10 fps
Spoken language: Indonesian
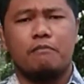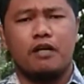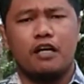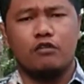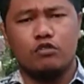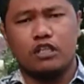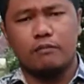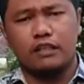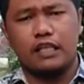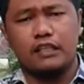melalui
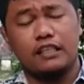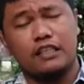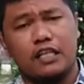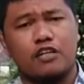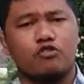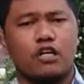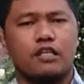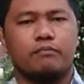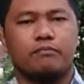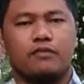kematiannya di kayu
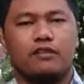salib